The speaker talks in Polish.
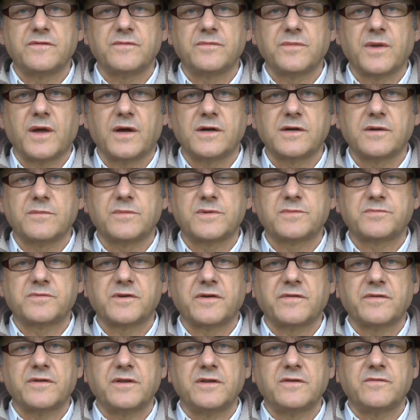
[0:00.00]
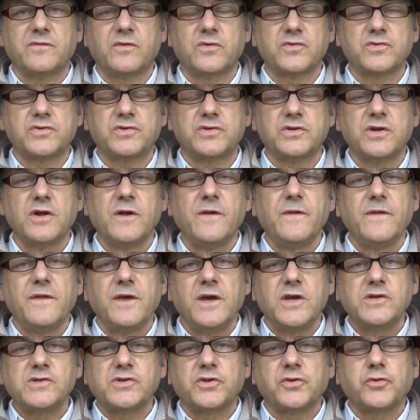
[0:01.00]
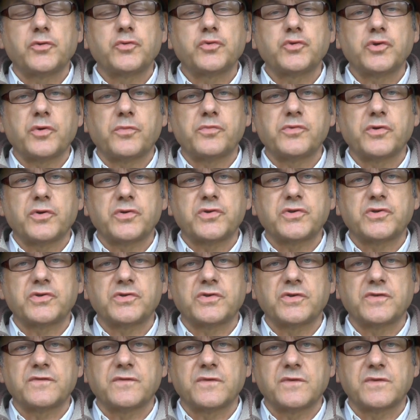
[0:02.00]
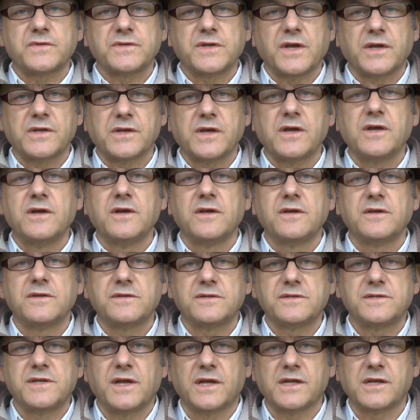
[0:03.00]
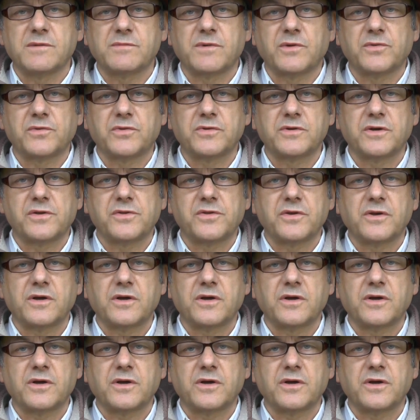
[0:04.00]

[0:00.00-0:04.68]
wymiarem sprawiedliwości, iż to dużo prostsze rozwiązanie, zdaniem autora